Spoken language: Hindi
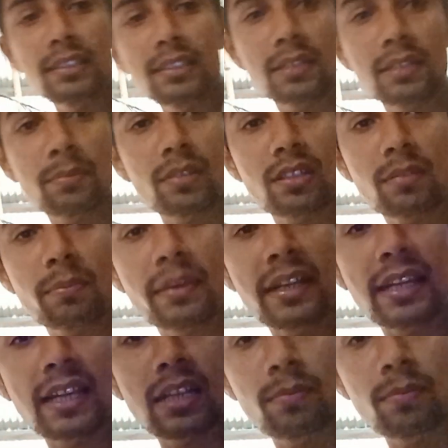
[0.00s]
मैं मतलब
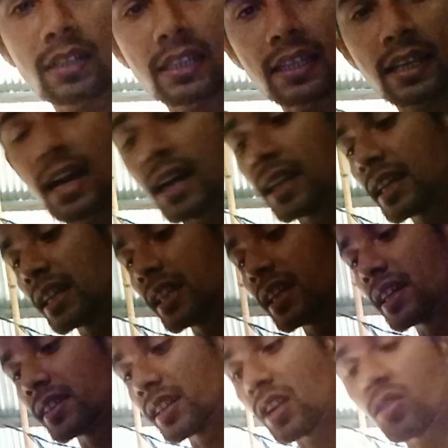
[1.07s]
मेडिकल में दिखाने के
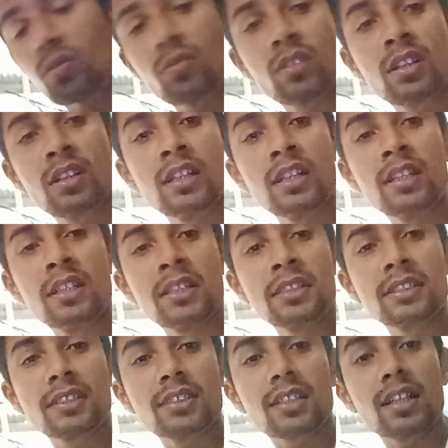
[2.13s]
लिए जा रहा हूँ
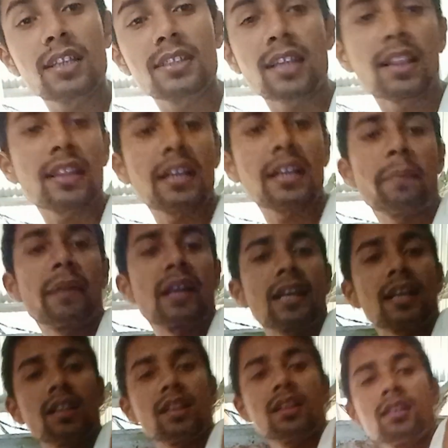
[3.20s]
चलिए चलते हैं मेडिकल